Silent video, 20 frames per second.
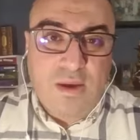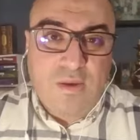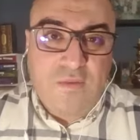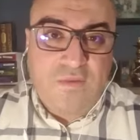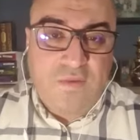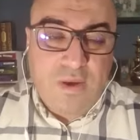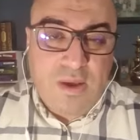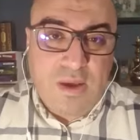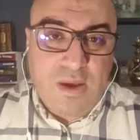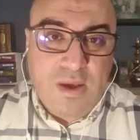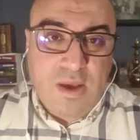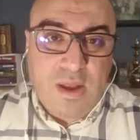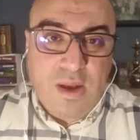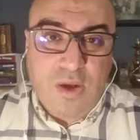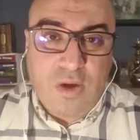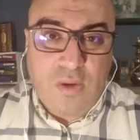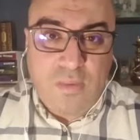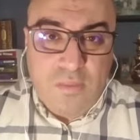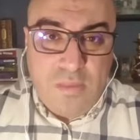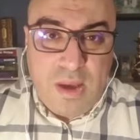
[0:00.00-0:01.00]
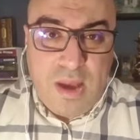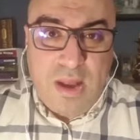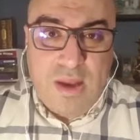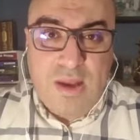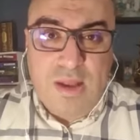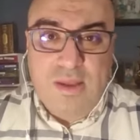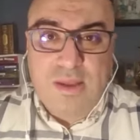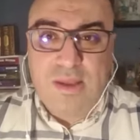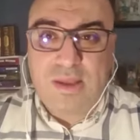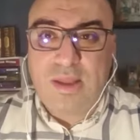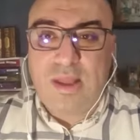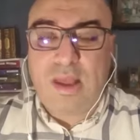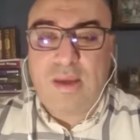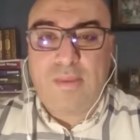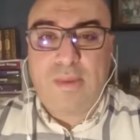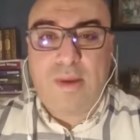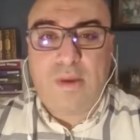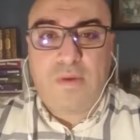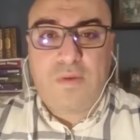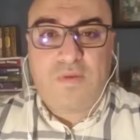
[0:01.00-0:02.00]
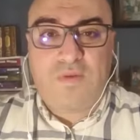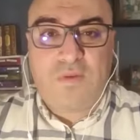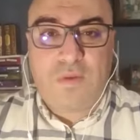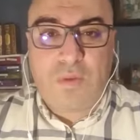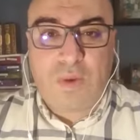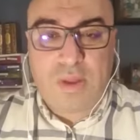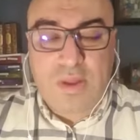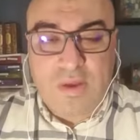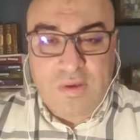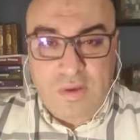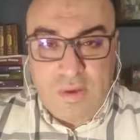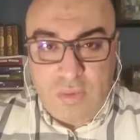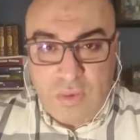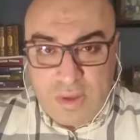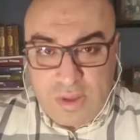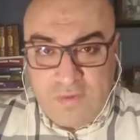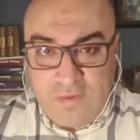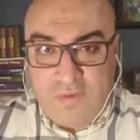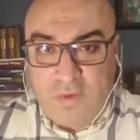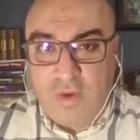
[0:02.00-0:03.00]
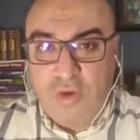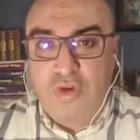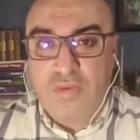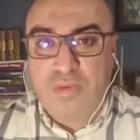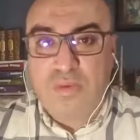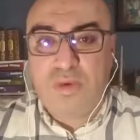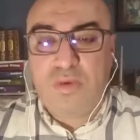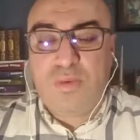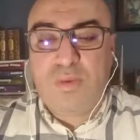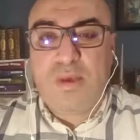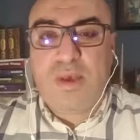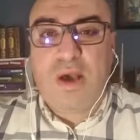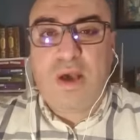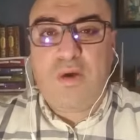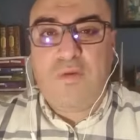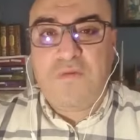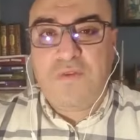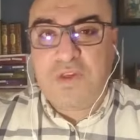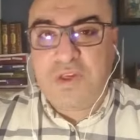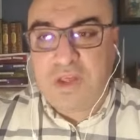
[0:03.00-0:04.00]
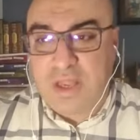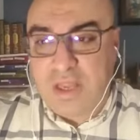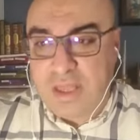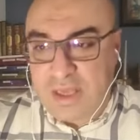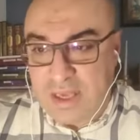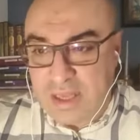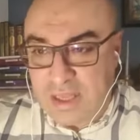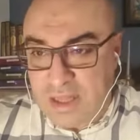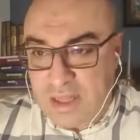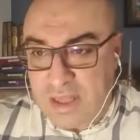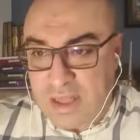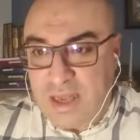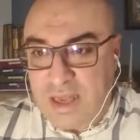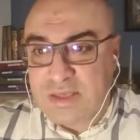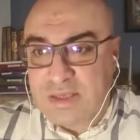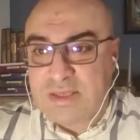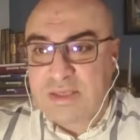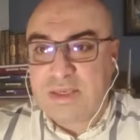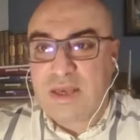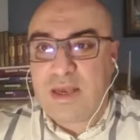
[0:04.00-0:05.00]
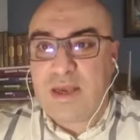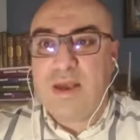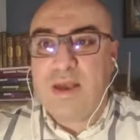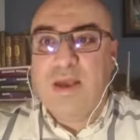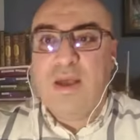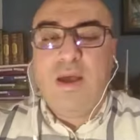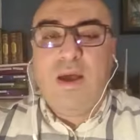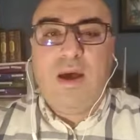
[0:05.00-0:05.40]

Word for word: في العمال الذين يعملون في الوظيفة العمومي أو في الشركات الخاصة